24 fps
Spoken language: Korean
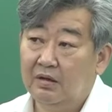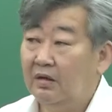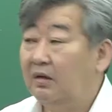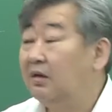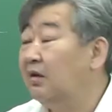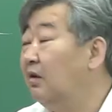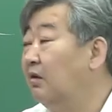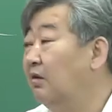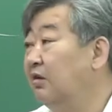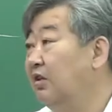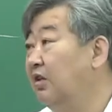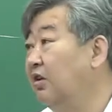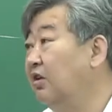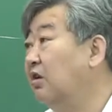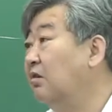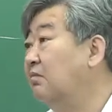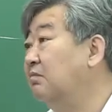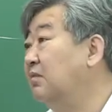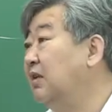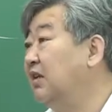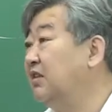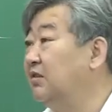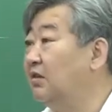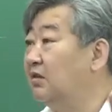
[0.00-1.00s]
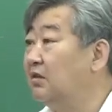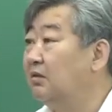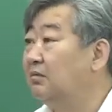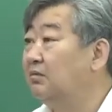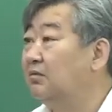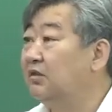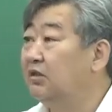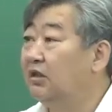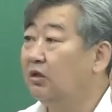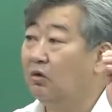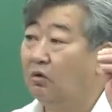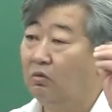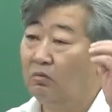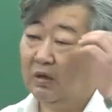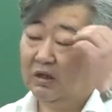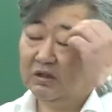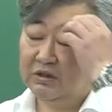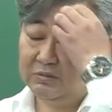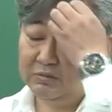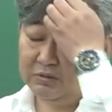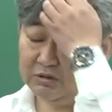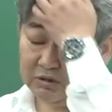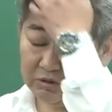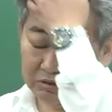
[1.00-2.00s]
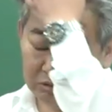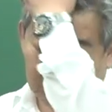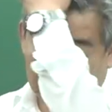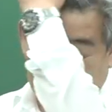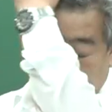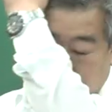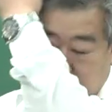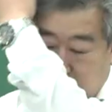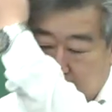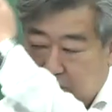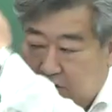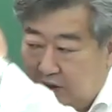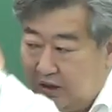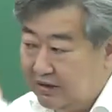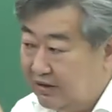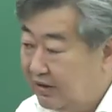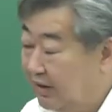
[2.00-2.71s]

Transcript: 어, 이것만 여러분들이 공부하시면서 좀 주의를